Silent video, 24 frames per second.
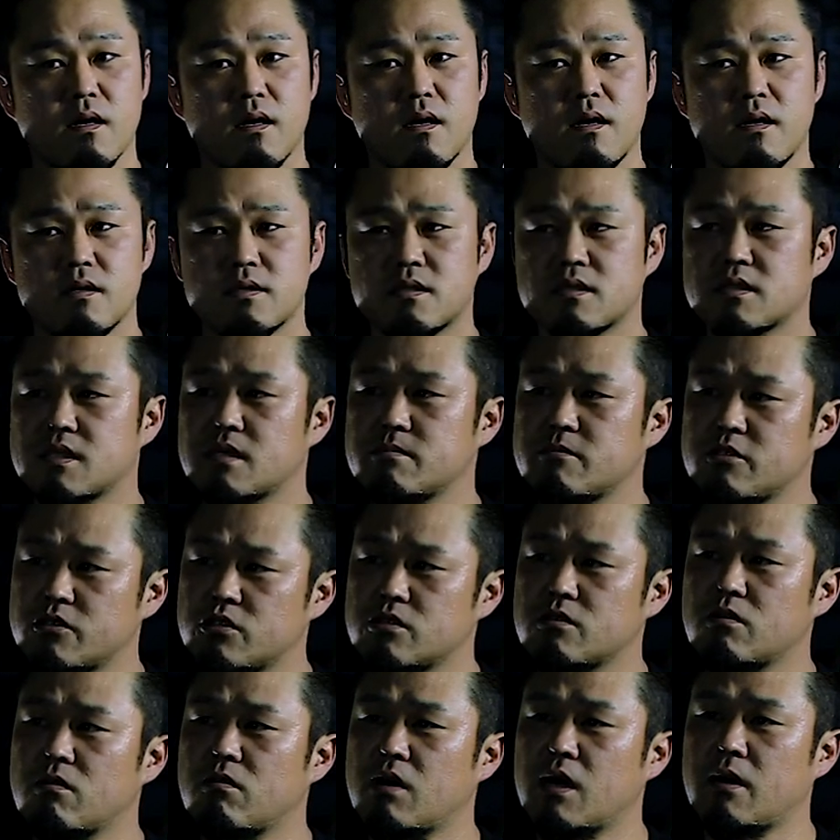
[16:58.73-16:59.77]

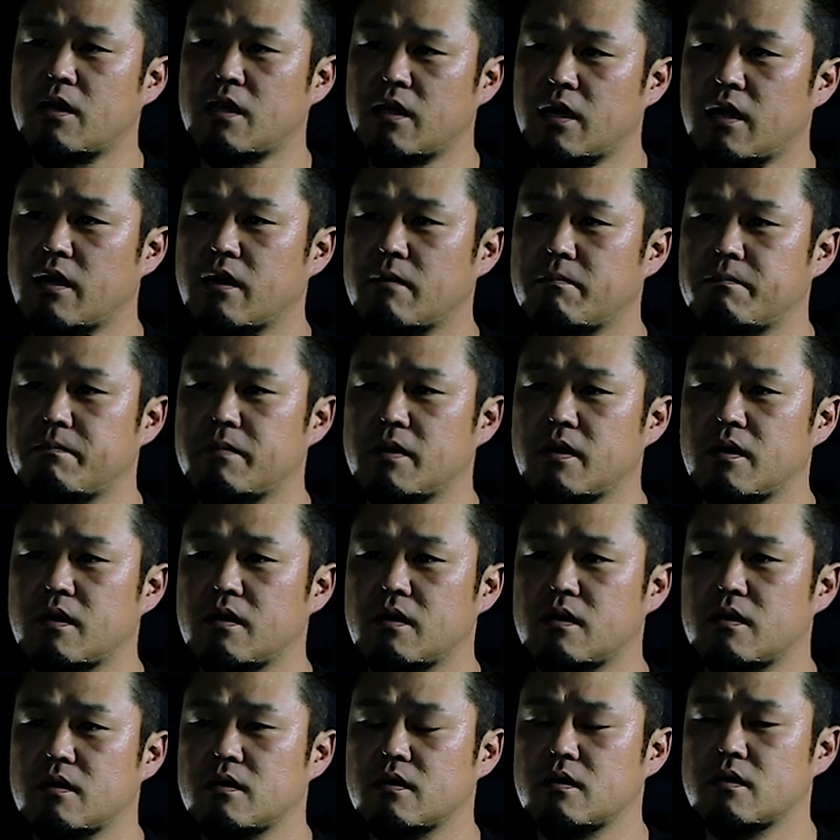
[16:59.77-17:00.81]
カスタムショーはね、やっ
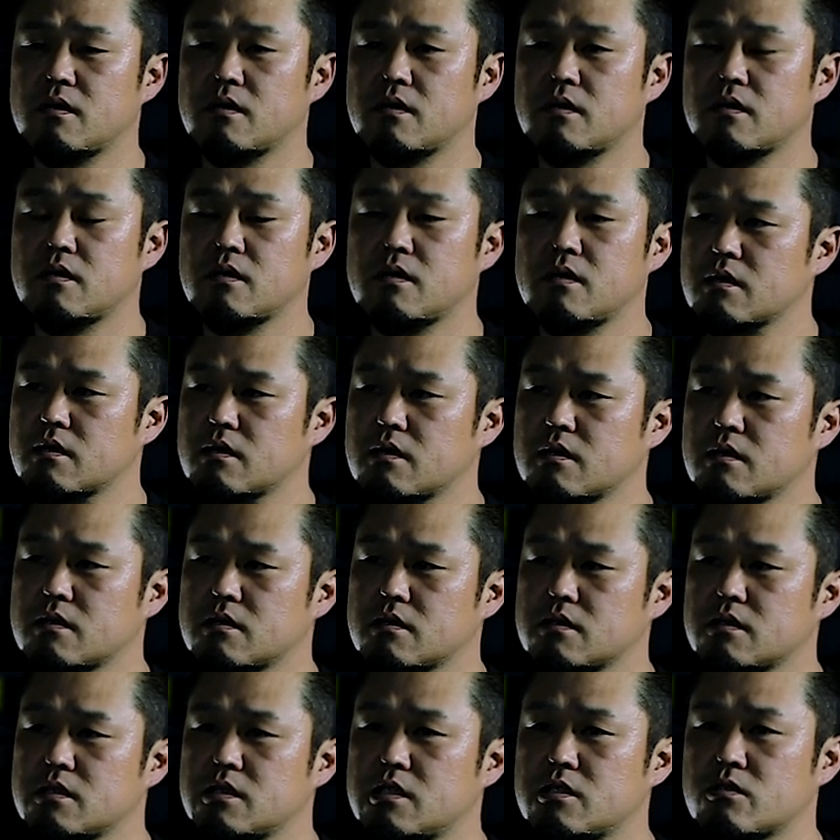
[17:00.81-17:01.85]
ぱ
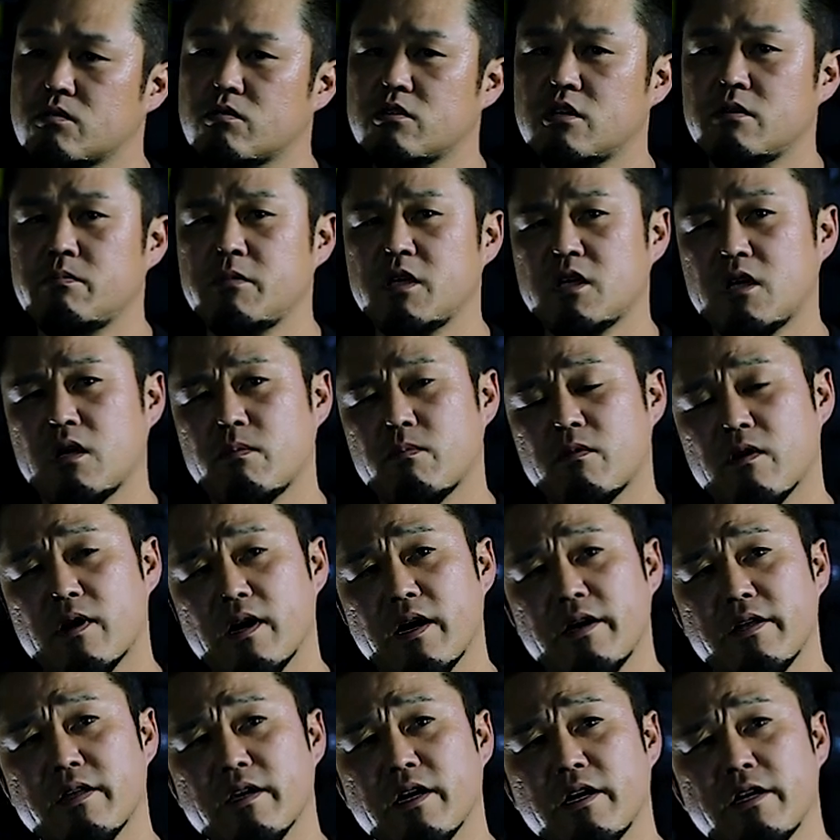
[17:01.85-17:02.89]
人に見ても
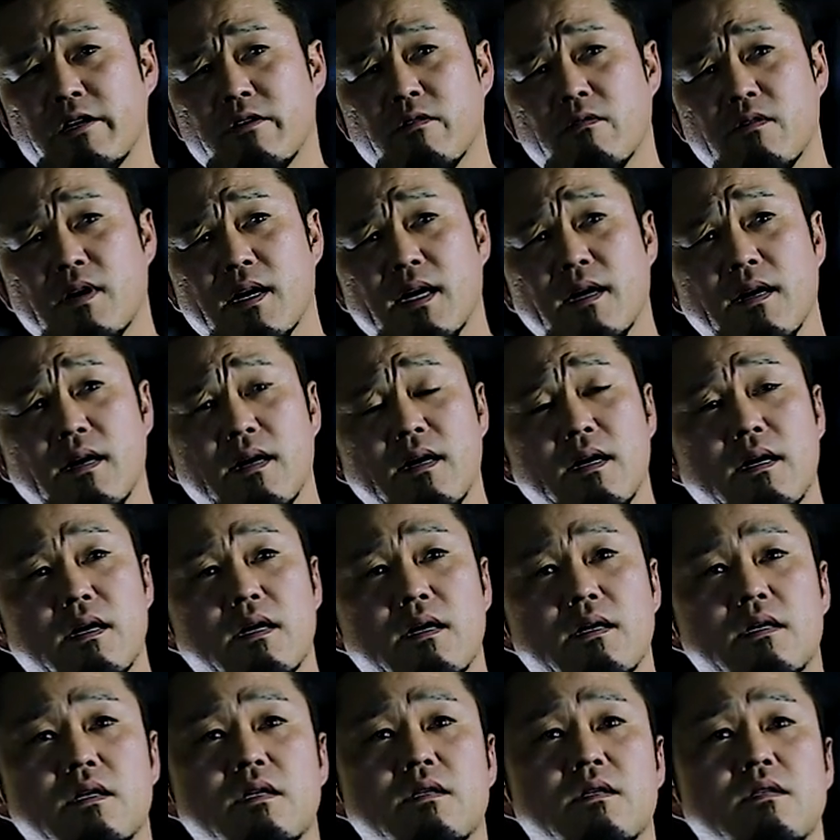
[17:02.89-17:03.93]
らいたいと
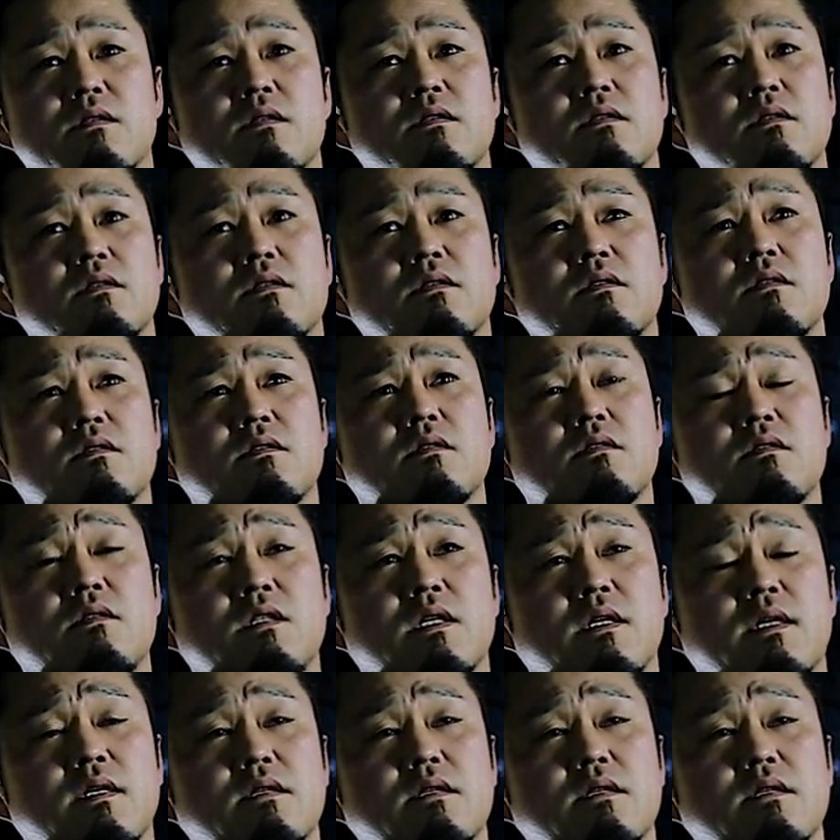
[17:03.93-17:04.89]
かじゃ